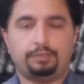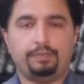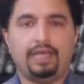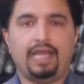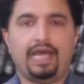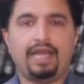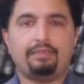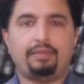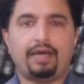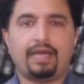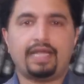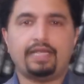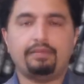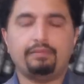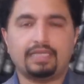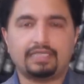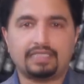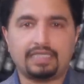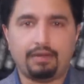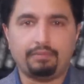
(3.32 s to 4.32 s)

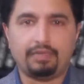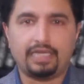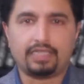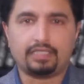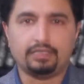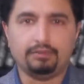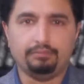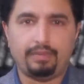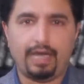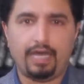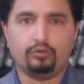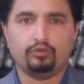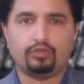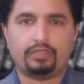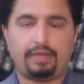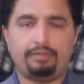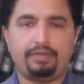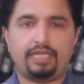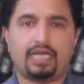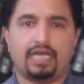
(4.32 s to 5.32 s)
बिस्मिल्लाम असलम मैं हूं
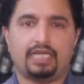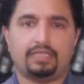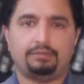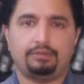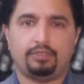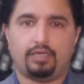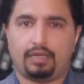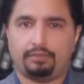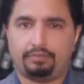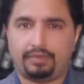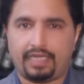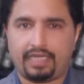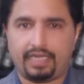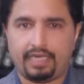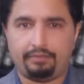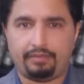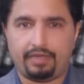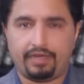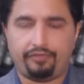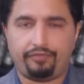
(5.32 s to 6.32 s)
सैबी काजमी और आप देख
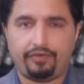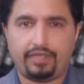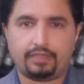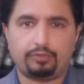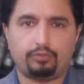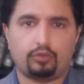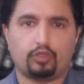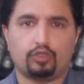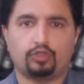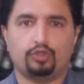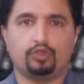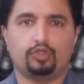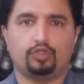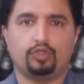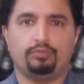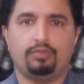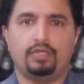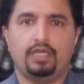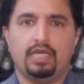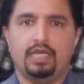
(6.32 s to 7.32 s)
रहे हैं मेरा फेसबुक और
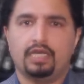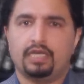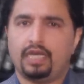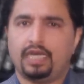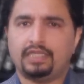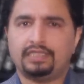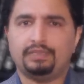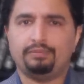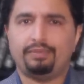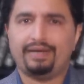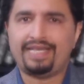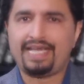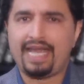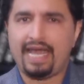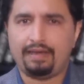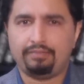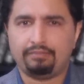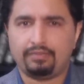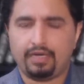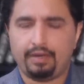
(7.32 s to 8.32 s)
यूट्यूब नाजिन बड़ी
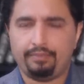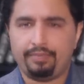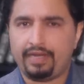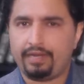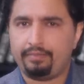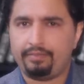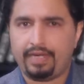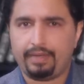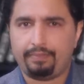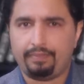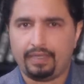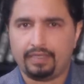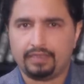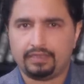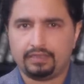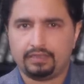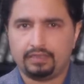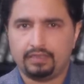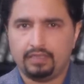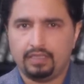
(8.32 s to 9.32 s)
अहम खबरें हैं मेरे
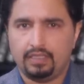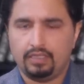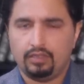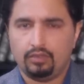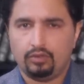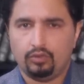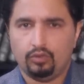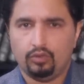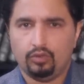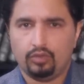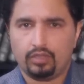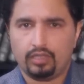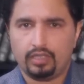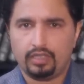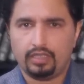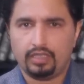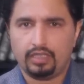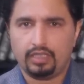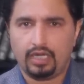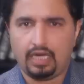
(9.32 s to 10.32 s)
पास और
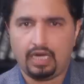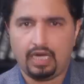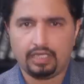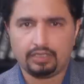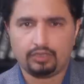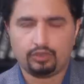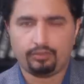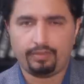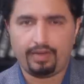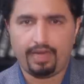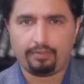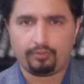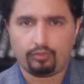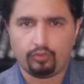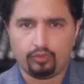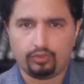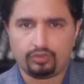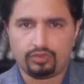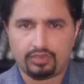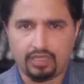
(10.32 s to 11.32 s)
आज जो मैं
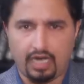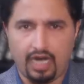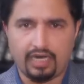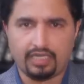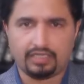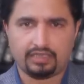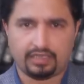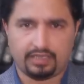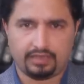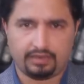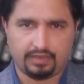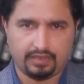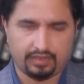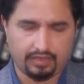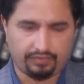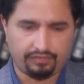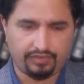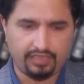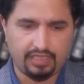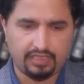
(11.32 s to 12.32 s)
आपको स्टार्ट
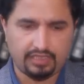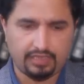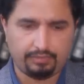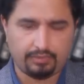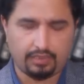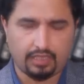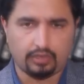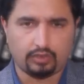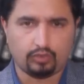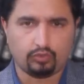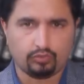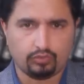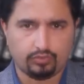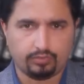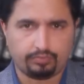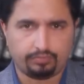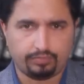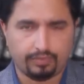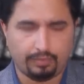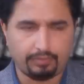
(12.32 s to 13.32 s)
तफसील से बताता हूं
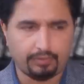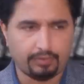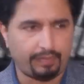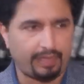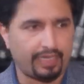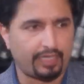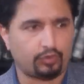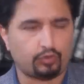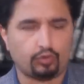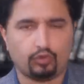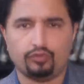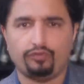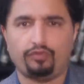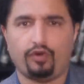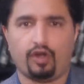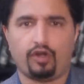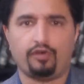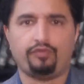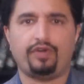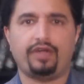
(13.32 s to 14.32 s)
सबसे पहले तो
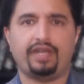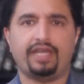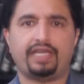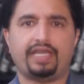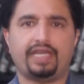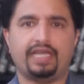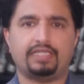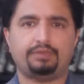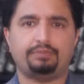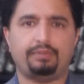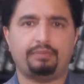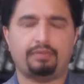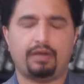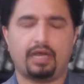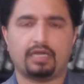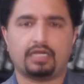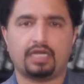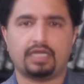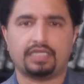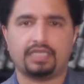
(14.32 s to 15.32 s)
फॉरेन फंडिंग केस में
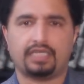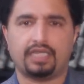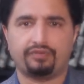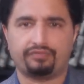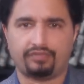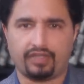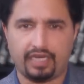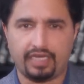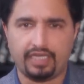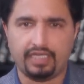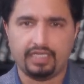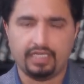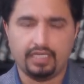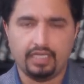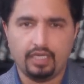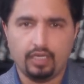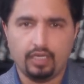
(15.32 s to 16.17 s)
इमरान खान की गिरफ़्तारी